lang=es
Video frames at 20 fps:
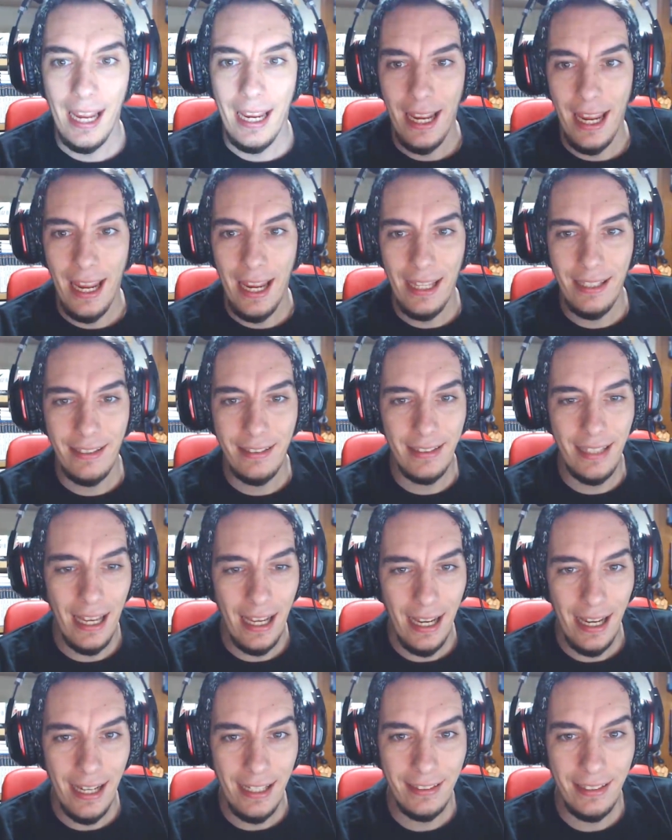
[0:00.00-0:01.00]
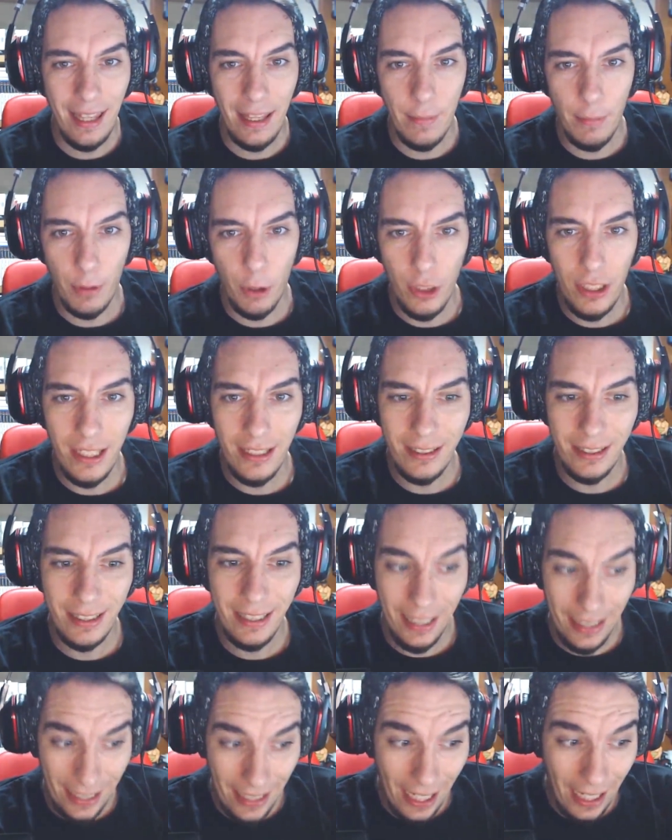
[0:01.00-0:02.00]
Esta, esta de Broly es
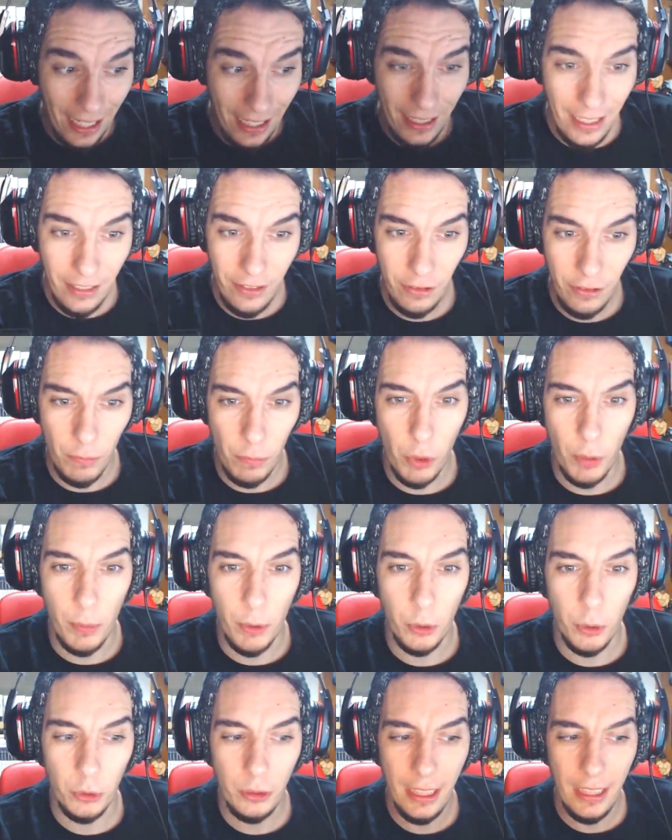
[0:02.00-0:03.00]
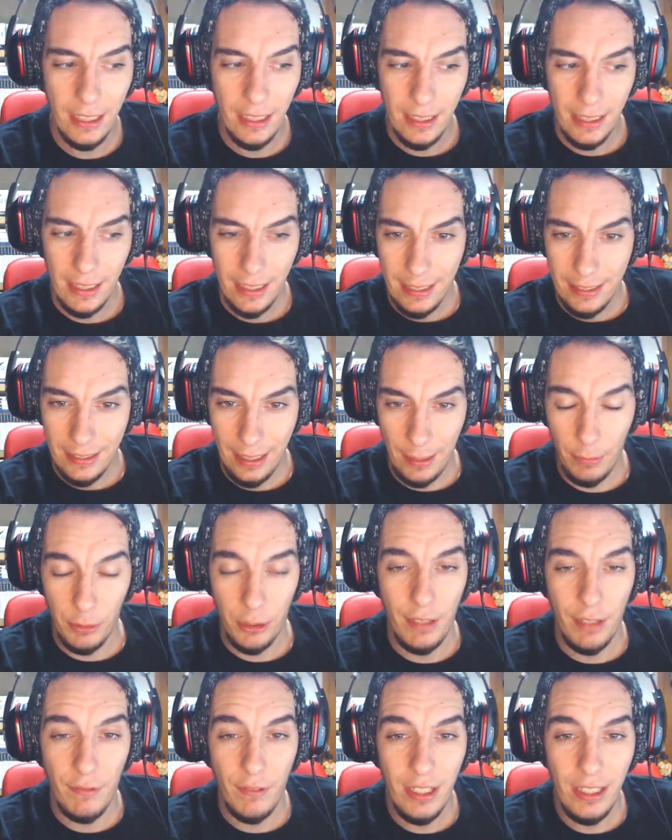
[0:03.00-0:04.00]
genial, es muy bruta. Tenemos
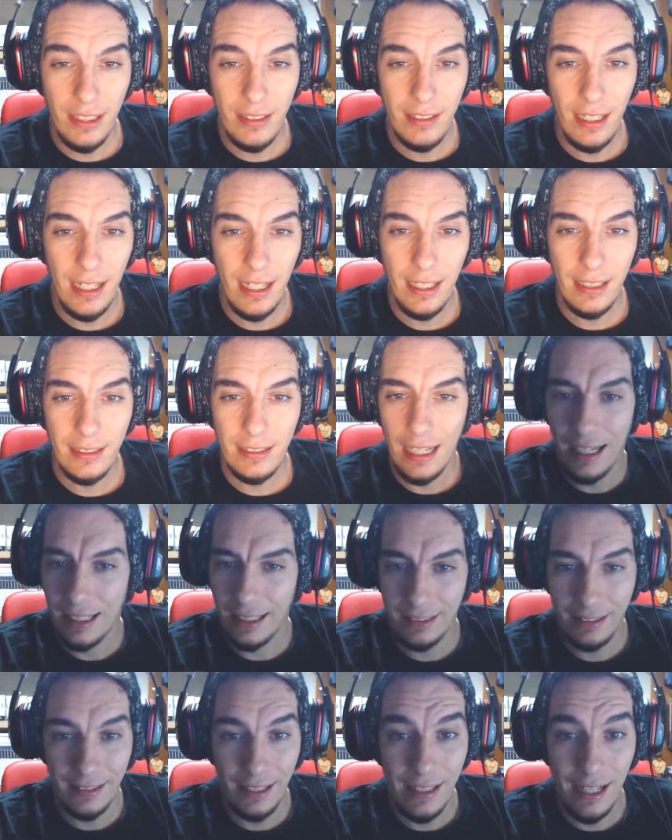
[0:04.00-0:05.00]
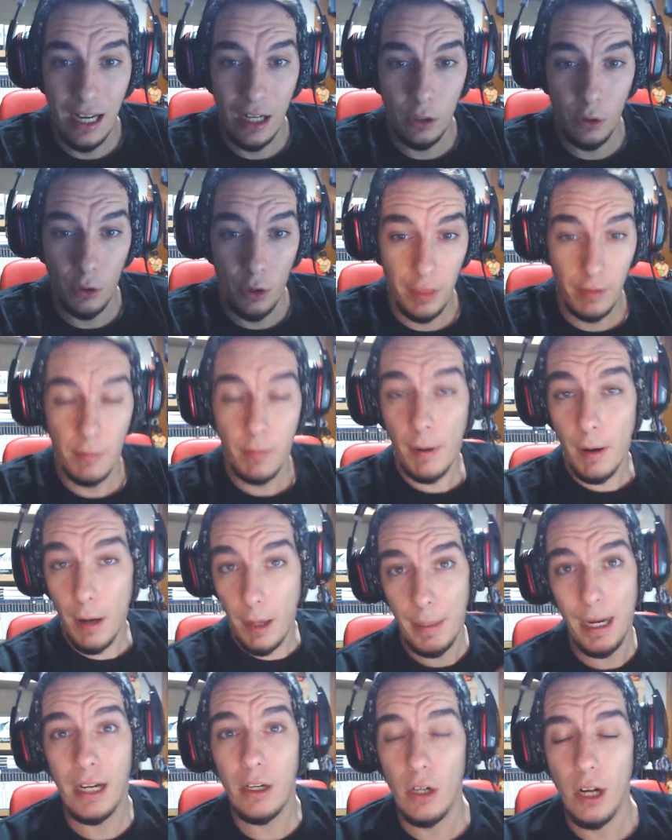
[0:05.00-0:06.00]
a Freezer, tal, que esta ya la conocemos. Vamos a
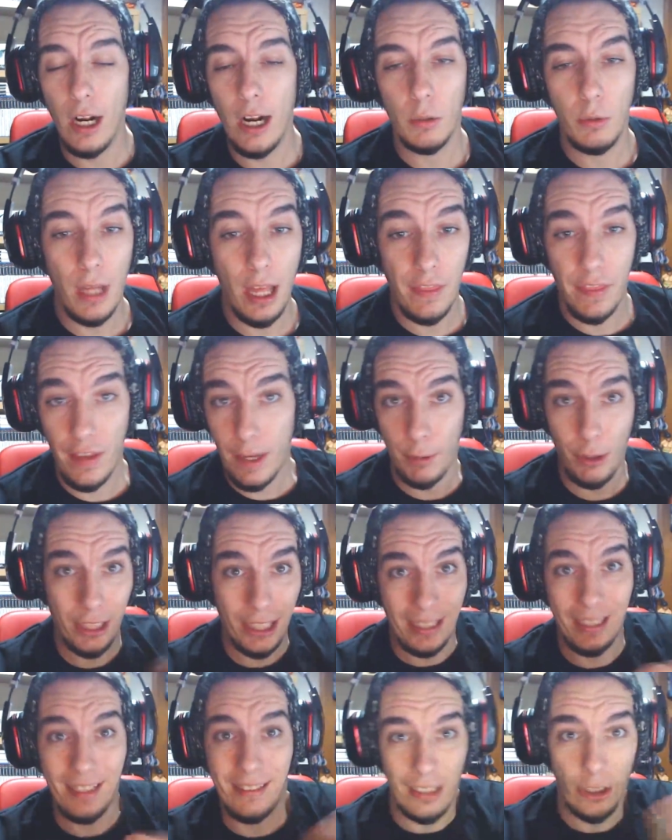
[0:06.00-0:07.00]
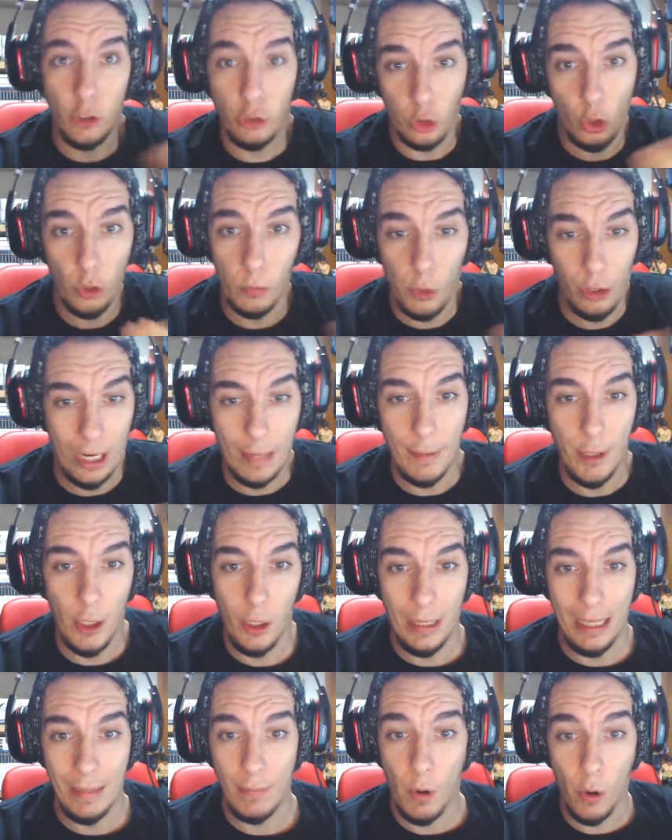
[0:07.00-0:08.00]
pararnos en alguna escena porque es que ha salido todo muy rápido,
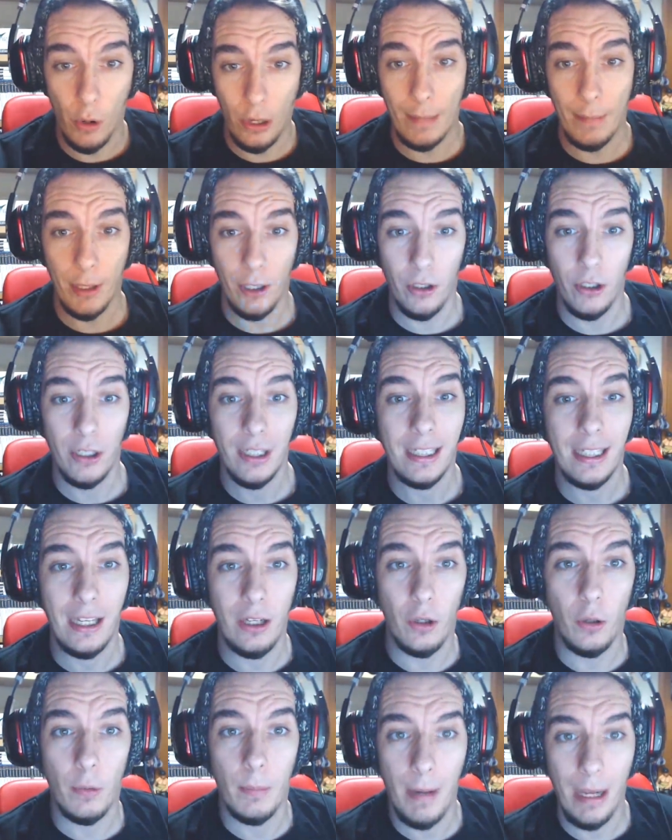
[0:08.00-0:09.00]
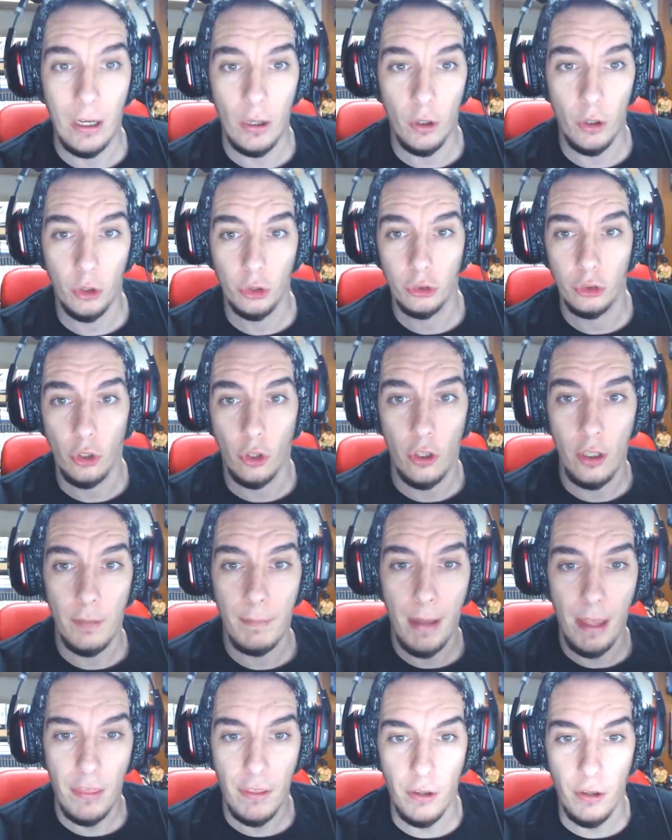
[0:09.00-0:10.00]
¿vale? Muy rápido y quiero verlo todo
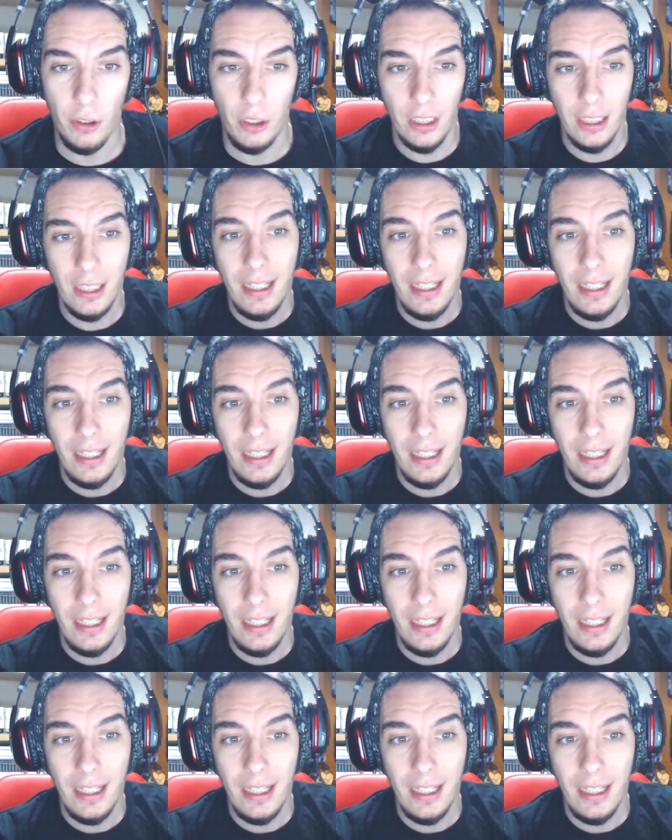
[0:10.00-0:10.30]
despacio.